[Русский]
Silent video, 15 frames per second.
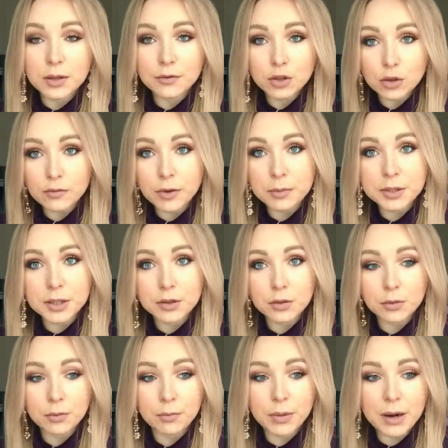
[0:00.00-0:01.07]
в чем вообще
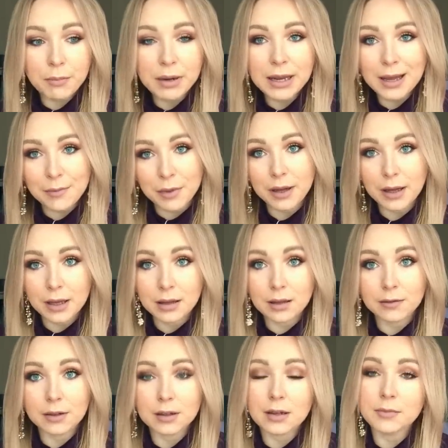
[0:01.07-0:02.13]
проблема
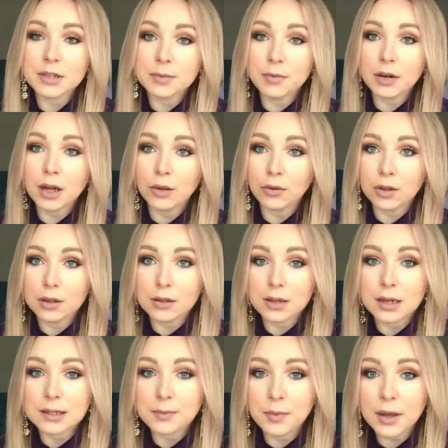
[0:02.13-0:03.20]
этого, там разбирают вот
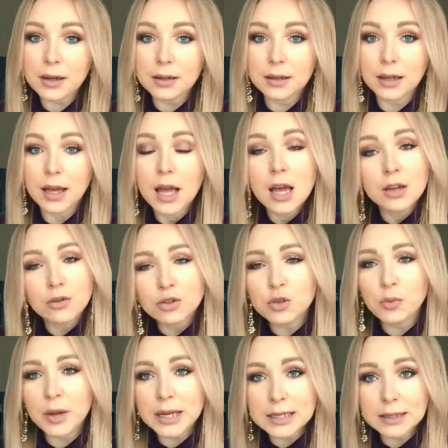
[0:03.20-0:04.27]
эти аспекты. Это
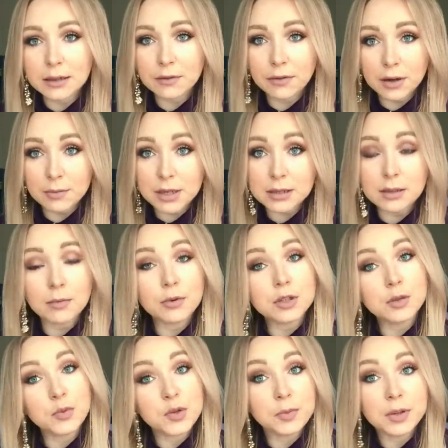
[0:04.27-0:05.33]
очень полезная информация,
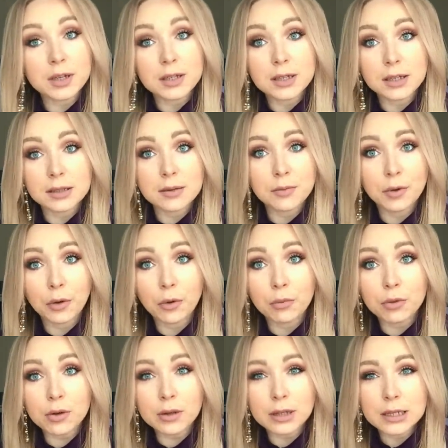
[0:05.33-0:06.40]
просто посмотрите хотя бы ее
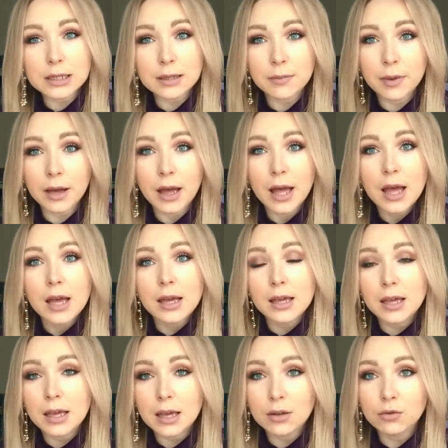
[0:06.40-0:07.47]
блог для себя,
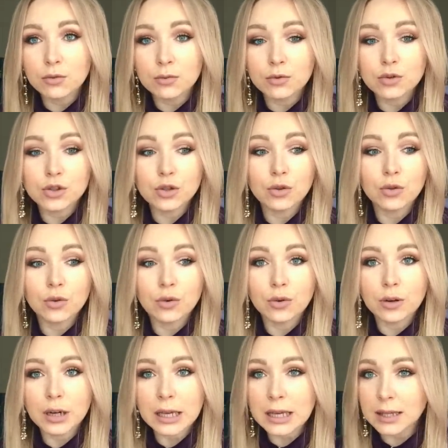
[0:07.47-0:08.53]
и я думаю,
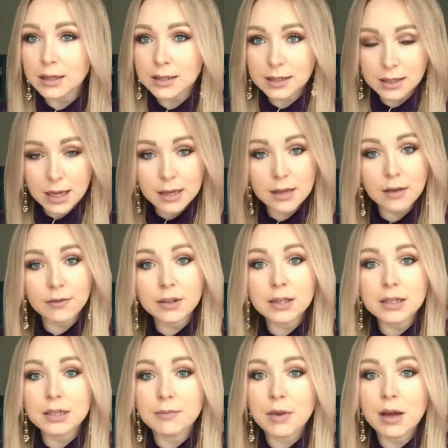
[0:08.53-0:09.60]
что какие-то знания вы
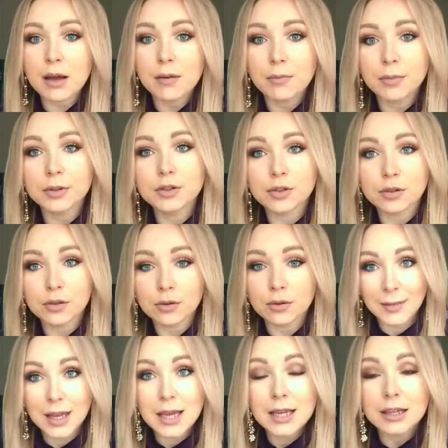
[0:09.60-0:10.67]
для себя
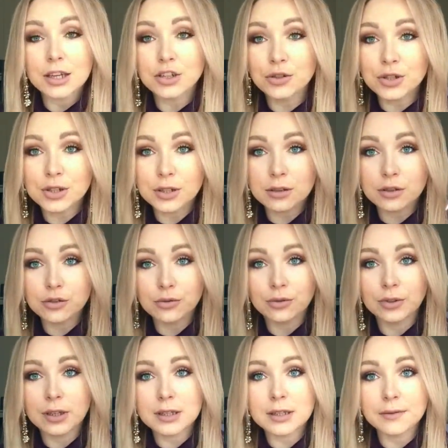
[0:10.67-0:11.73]
подчеркнете. Так что
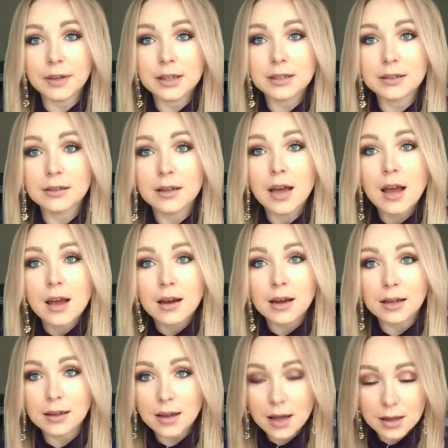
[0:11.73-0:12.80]
ссылочку на Светин
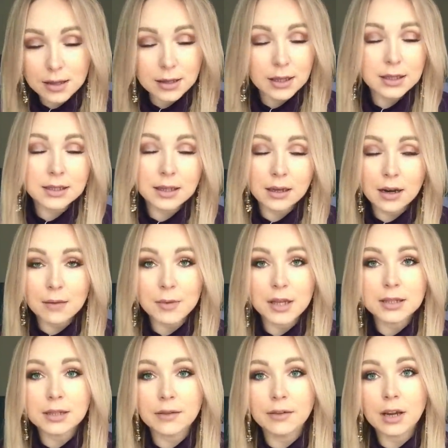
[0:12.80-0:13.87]
канал и на Инстаграм
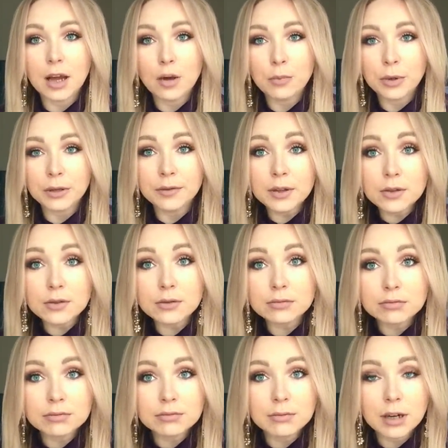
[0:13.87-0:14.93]
я оставляю под видео,
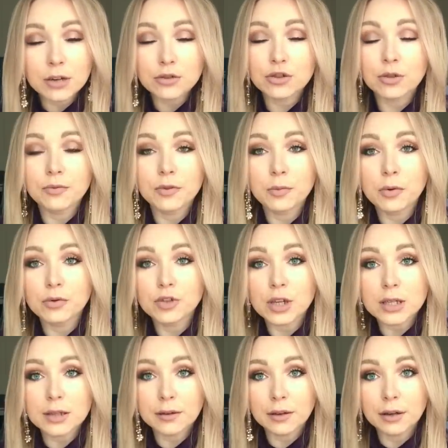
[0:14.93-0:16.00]
хочу, чтобы вы
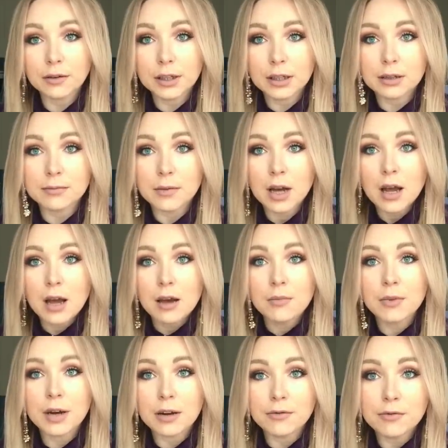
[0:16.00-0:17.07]
поучаствовали в этом
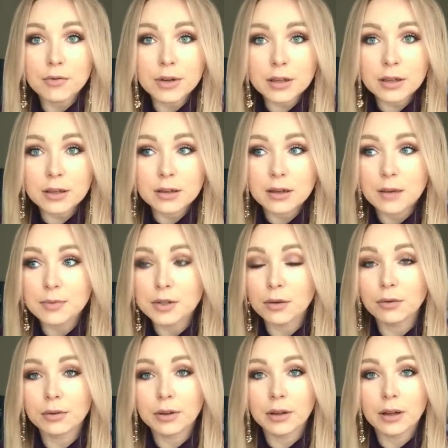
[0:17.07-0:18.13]
марафоне. Это
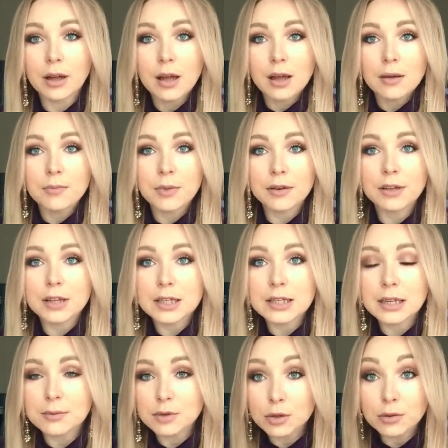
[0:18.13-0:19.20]
абсолютно первая
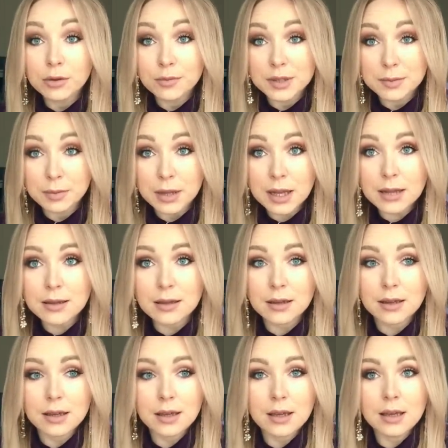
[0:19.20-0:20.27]
неделя абсолютно
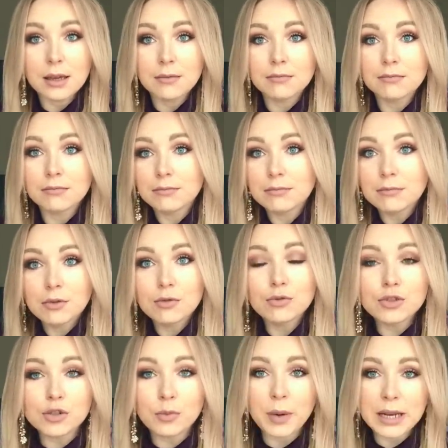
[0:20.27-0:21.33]
бесплатная и
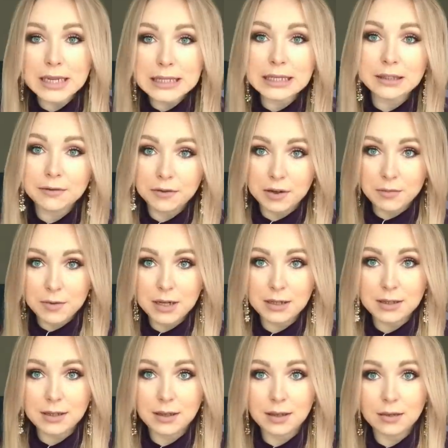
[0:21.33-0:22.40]
куча полезной
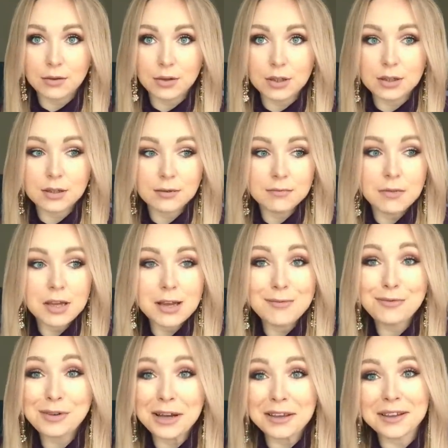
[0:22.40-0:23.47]
информации, то есть
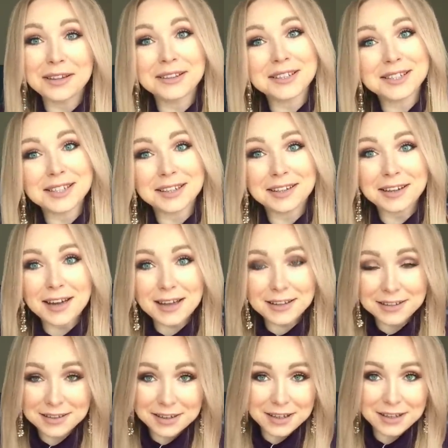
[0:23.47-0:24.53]
минимум каких-то
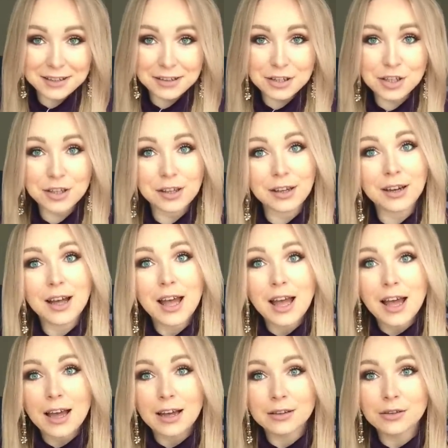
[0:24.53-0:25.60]
затрат энергетических,
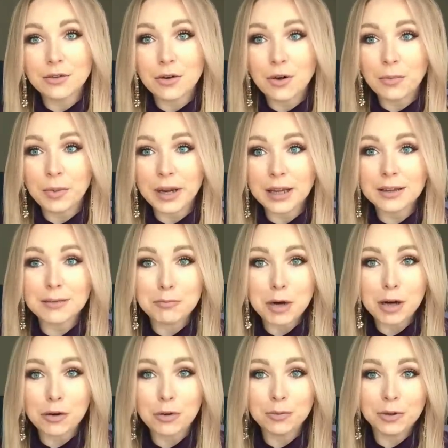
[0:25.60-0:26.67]
но при
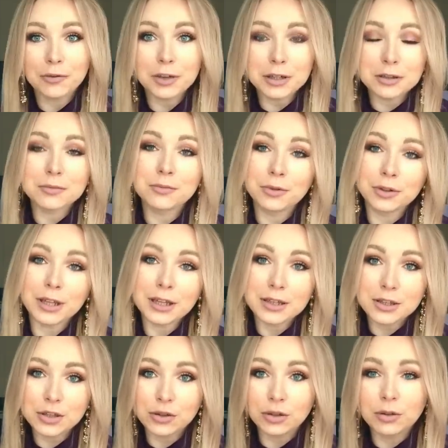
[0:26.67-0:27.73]
этом огромный выхлоп будет. Я
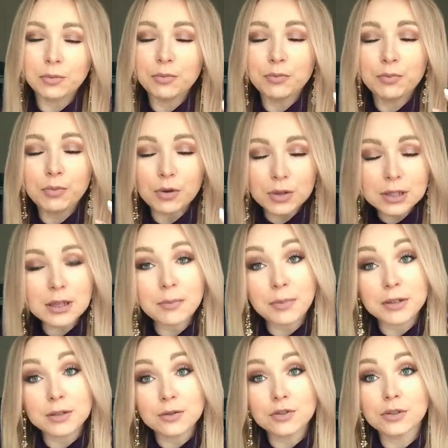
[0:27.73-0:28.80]
надеюсь, что это просто
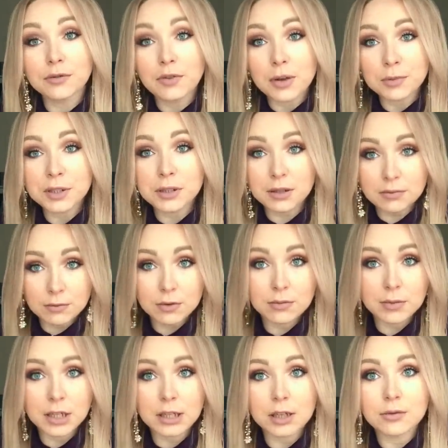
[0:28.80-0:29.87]
послужит вам
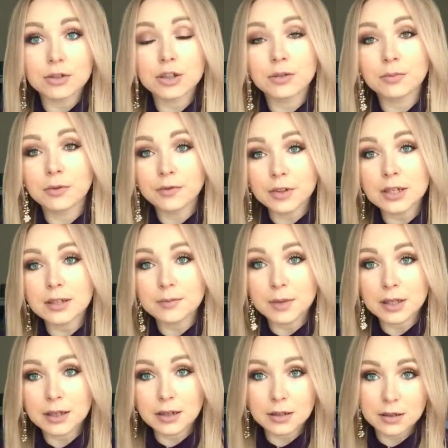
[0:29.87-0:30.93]
стимулом для того, чтобы вы
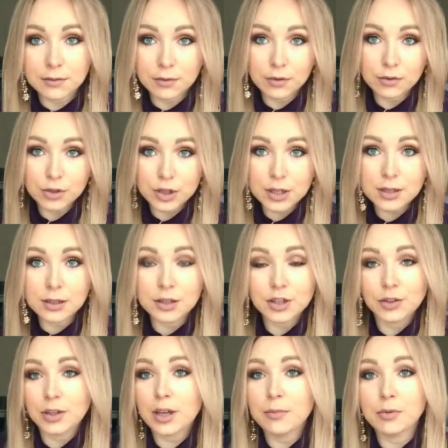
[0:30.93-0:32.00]
изменили свою жизнь,
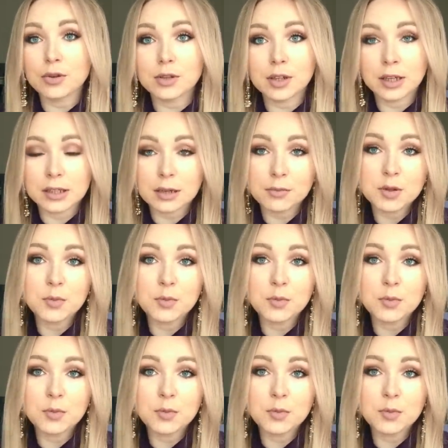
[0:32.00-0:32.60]
начиная просто хотя бы с